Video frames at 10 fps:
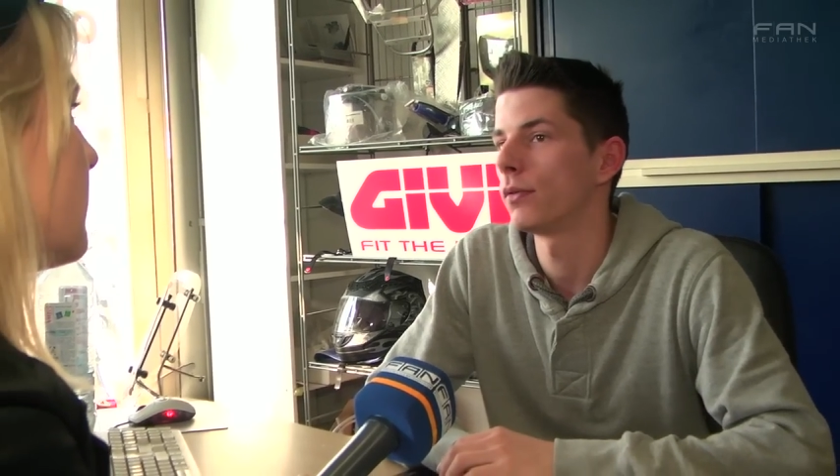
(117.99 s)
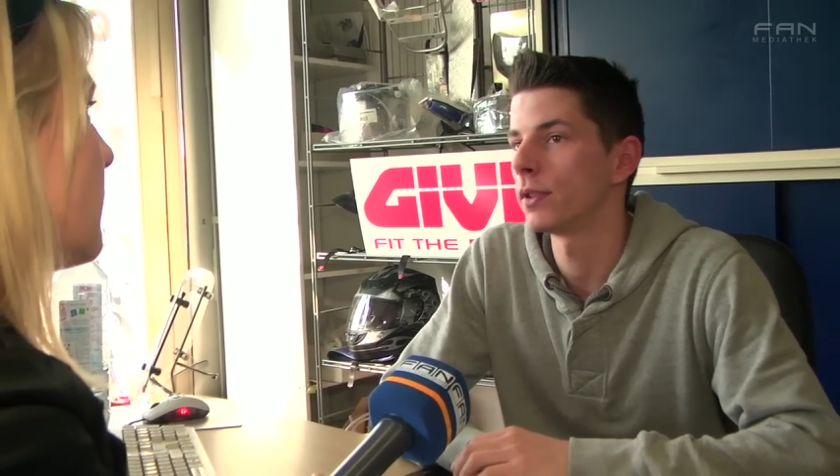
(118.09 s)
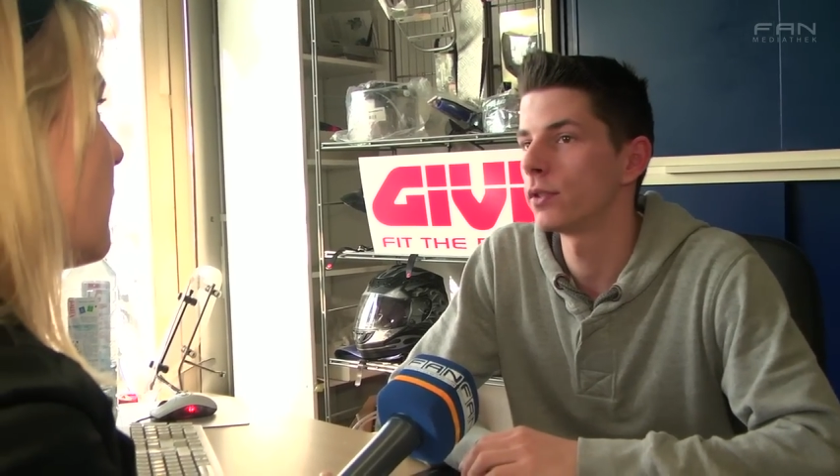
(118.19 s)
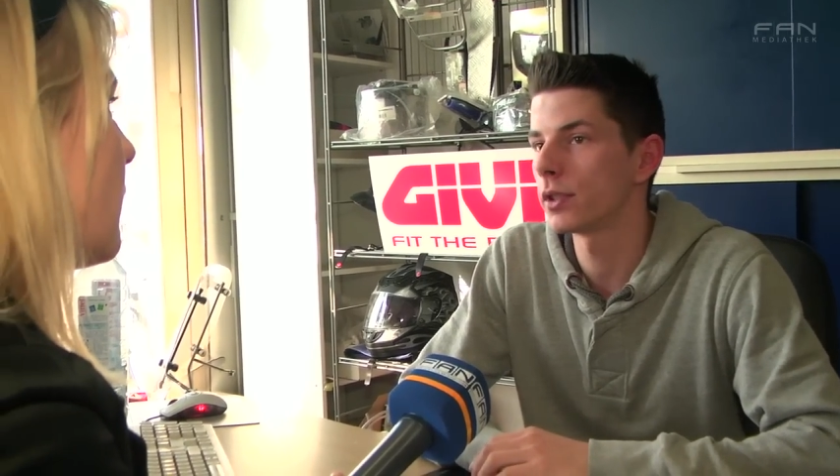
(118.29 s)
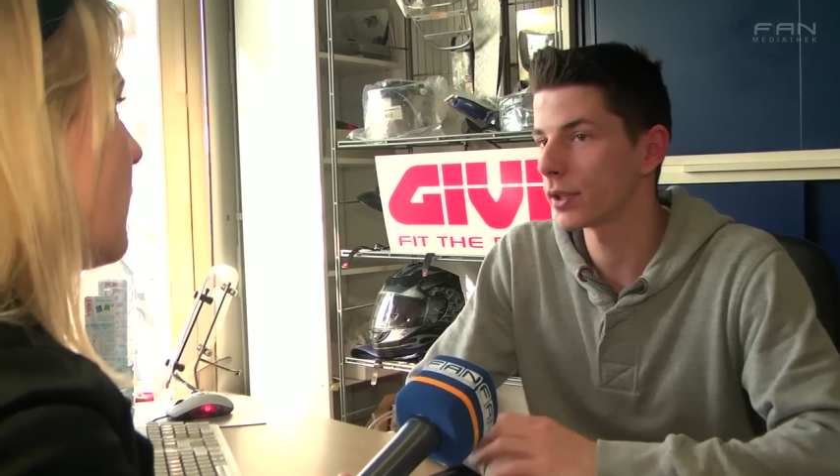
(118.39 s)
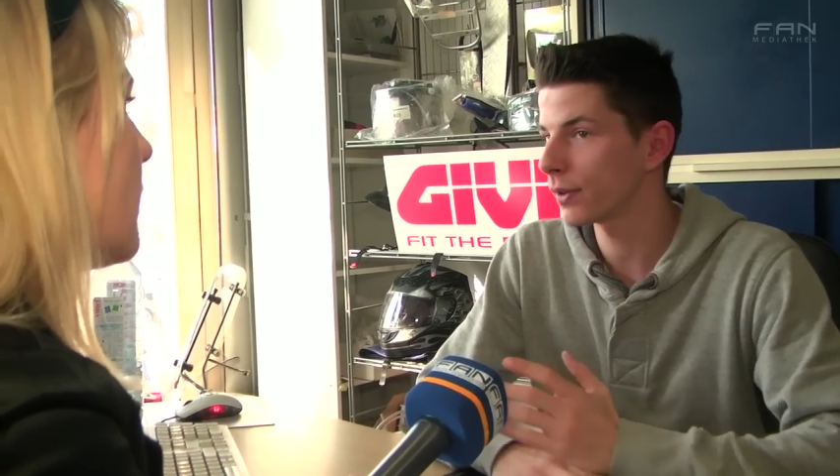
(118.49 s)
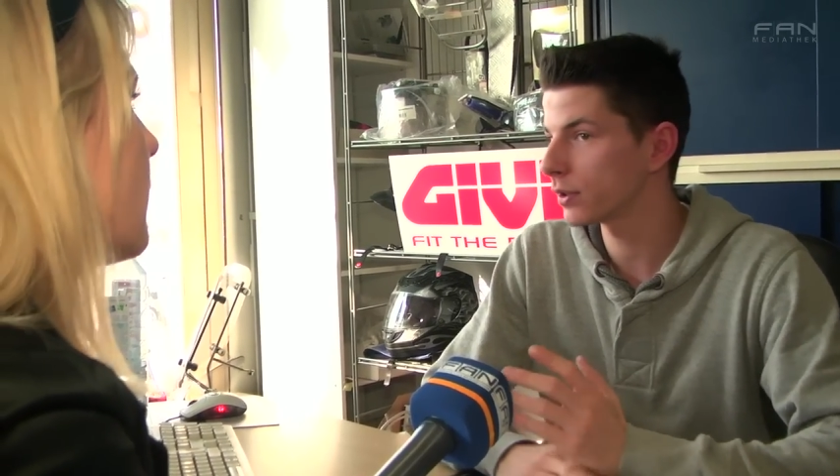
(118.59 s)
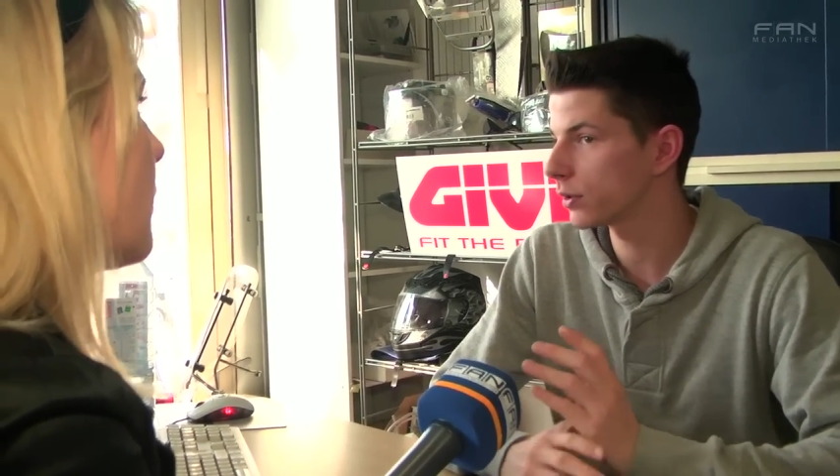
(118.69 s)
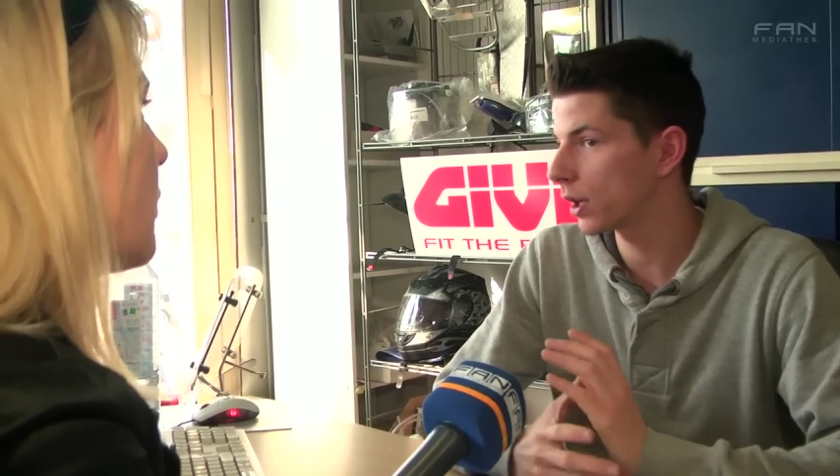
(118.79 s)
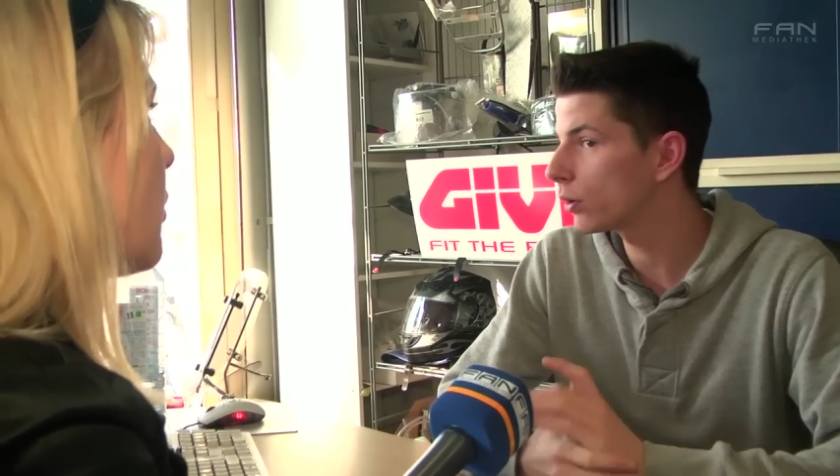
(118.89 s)
wenn Sie sich das
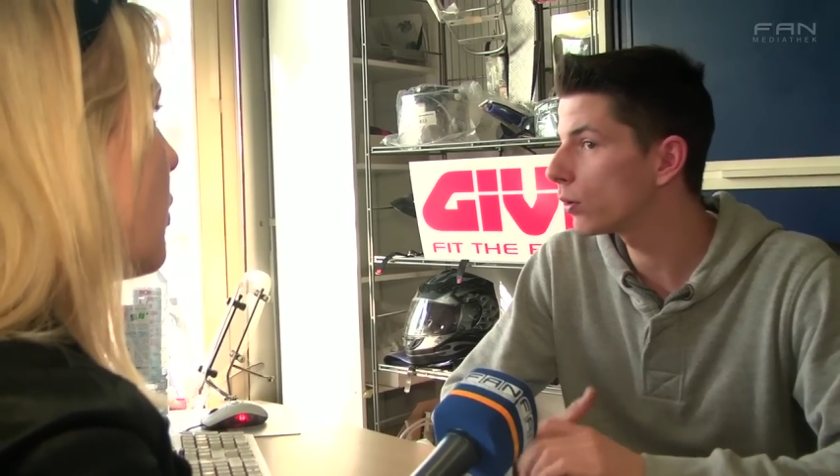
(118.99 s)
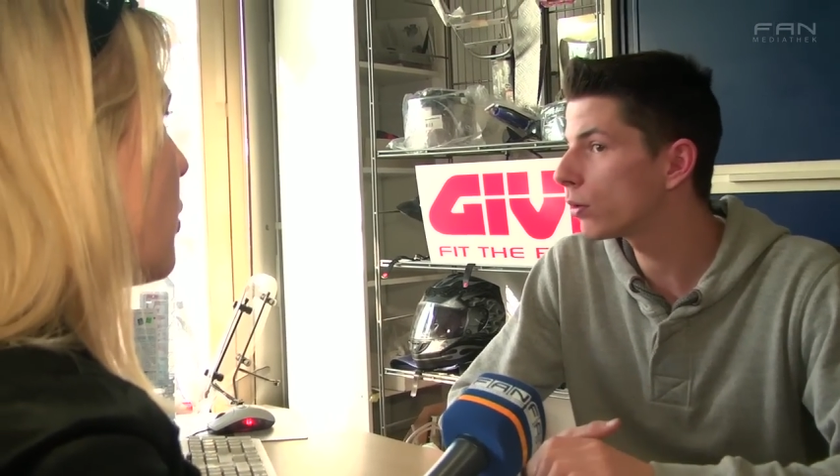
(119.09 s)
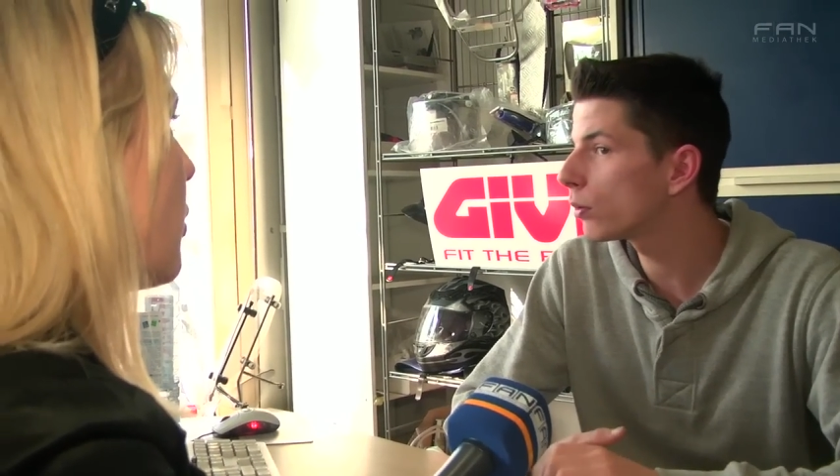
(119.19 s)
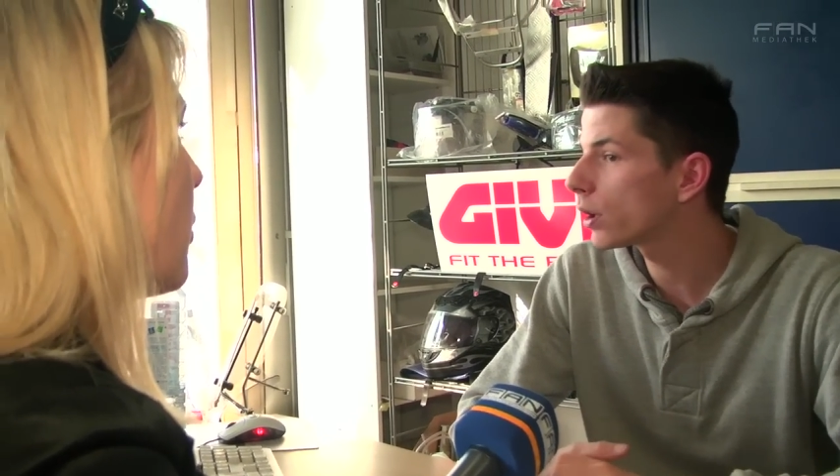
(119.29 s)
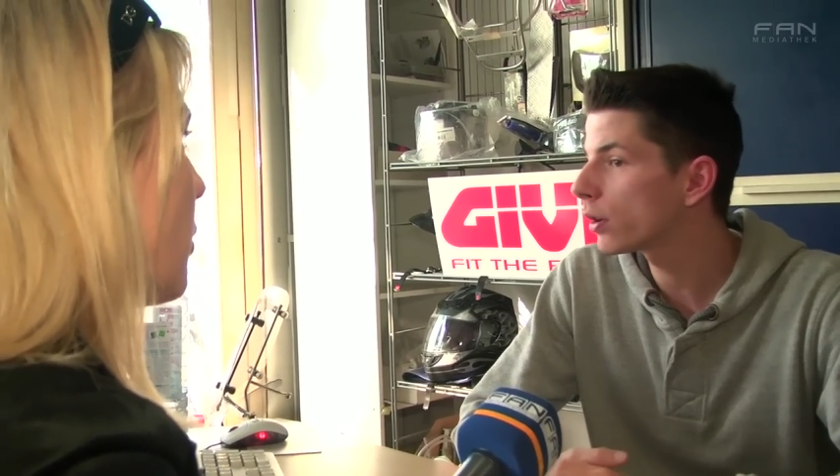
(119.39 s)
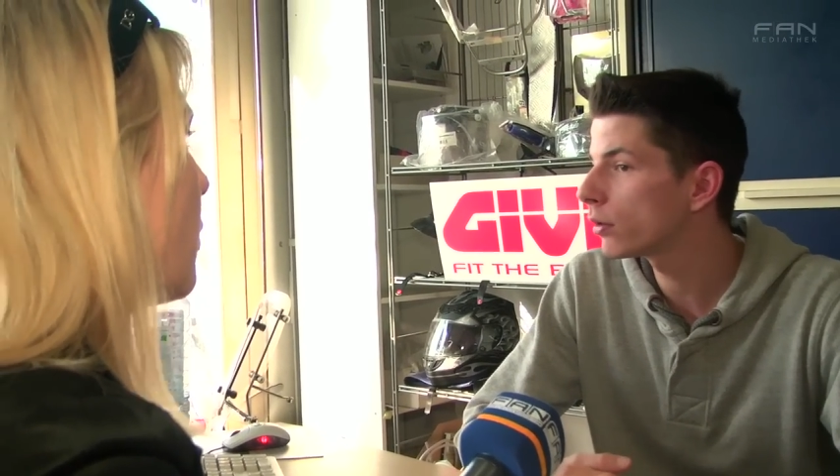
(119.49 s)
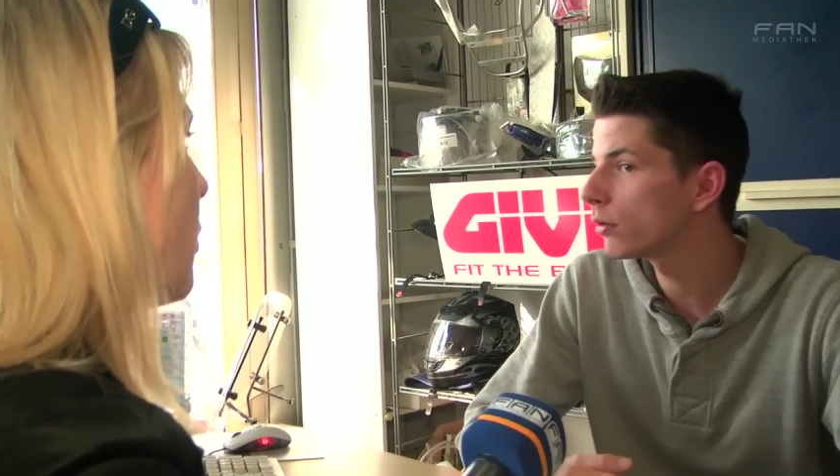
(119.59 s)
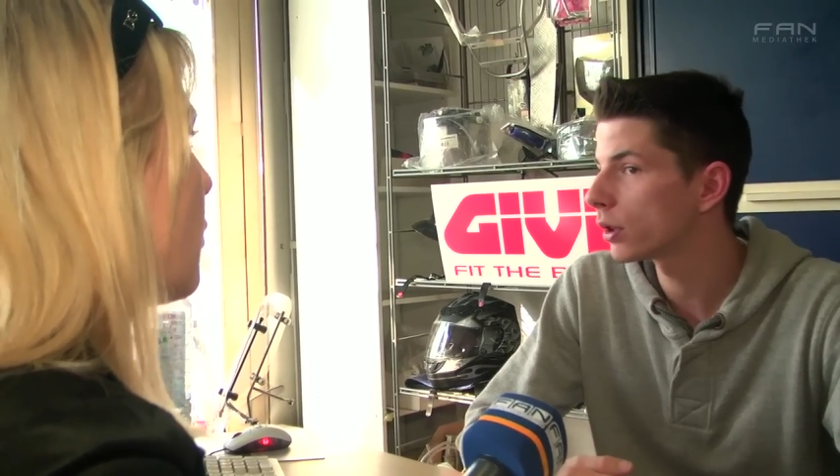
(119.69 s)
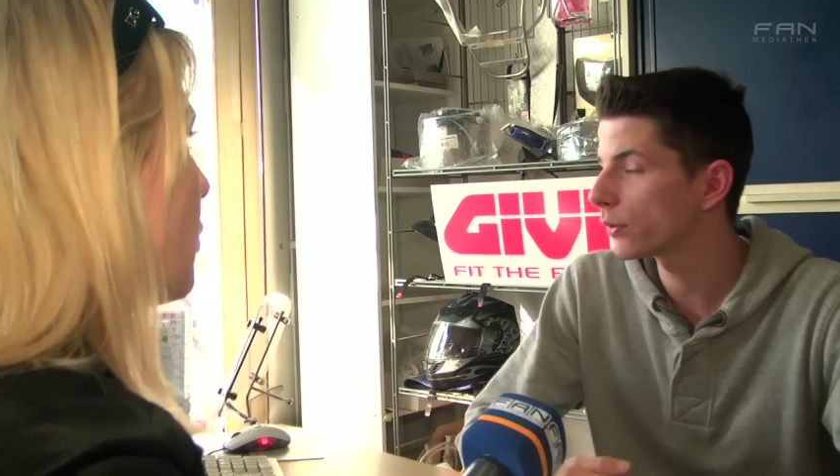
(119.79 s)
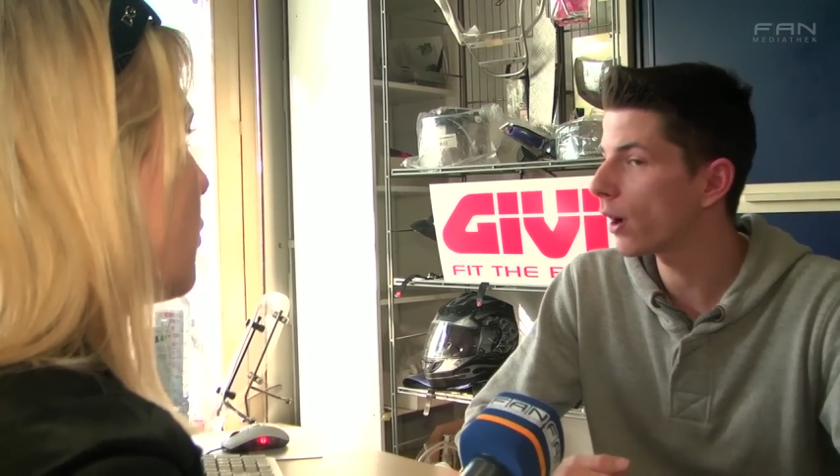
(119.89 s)
Fahrzeug angucken oder den,
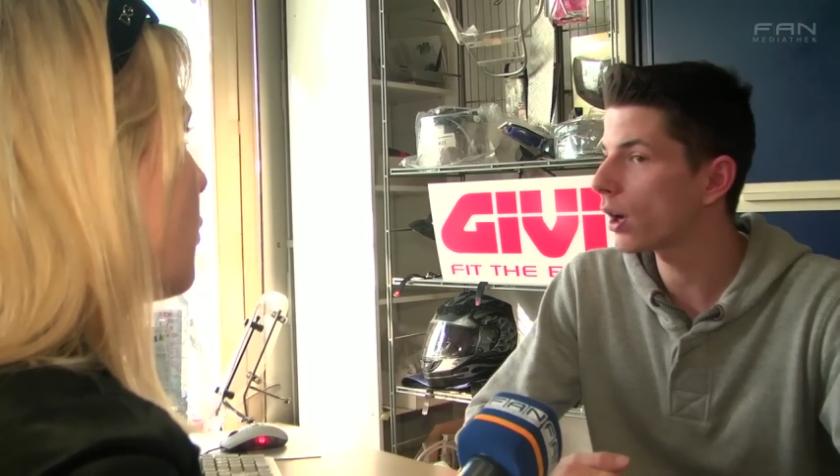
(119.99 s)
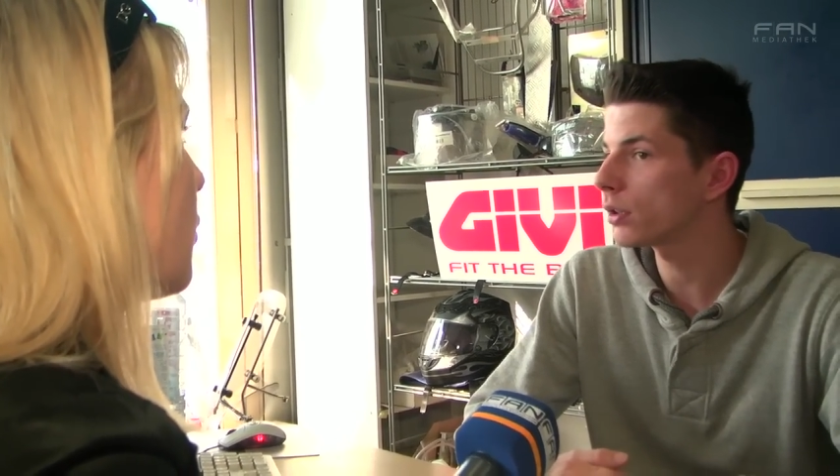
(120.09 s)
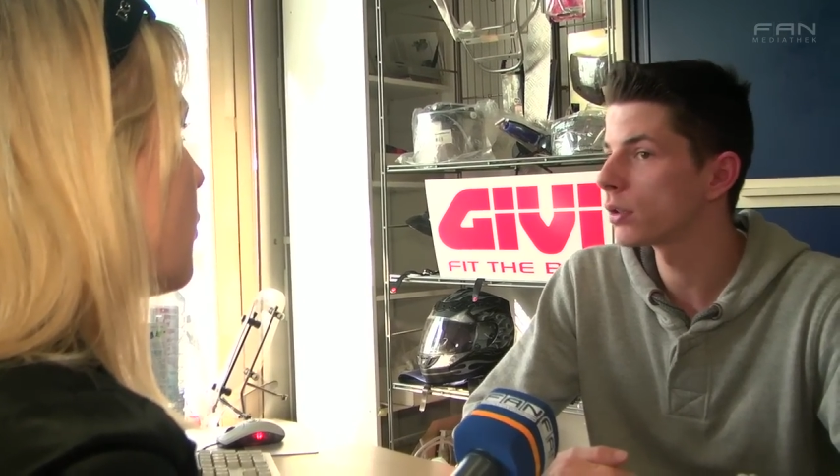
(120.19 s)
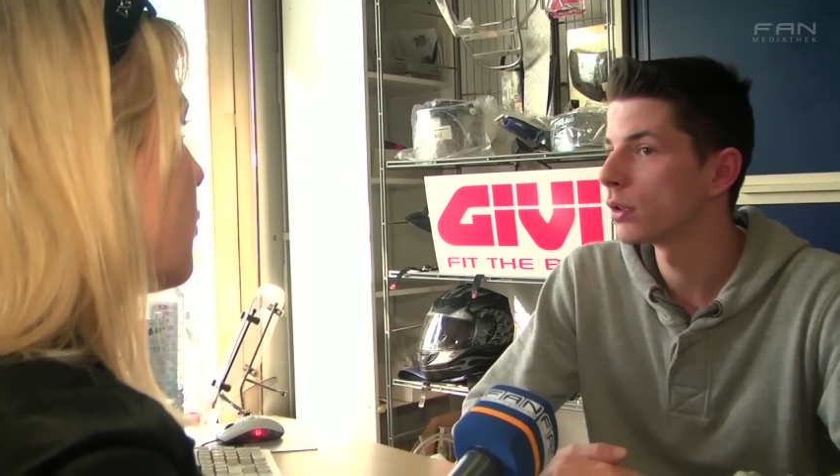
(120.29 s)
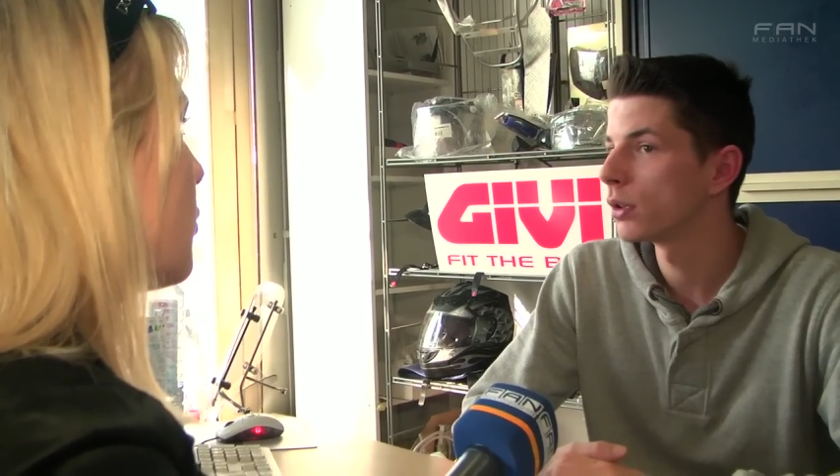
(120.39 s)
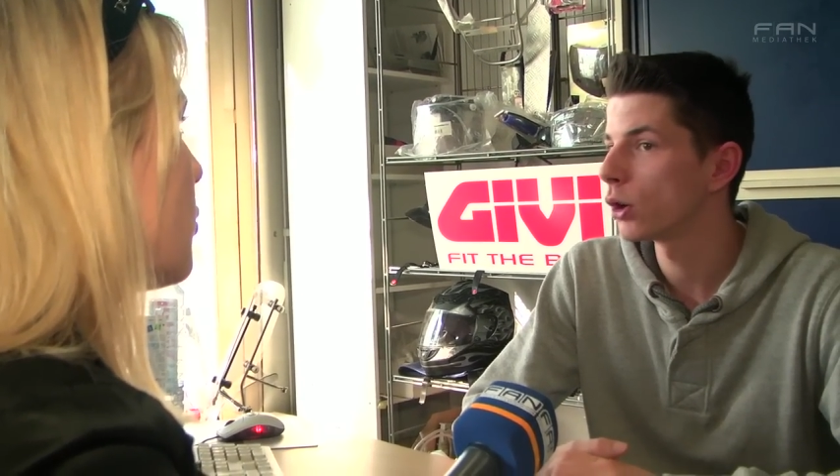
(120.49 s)
das Fahrrad.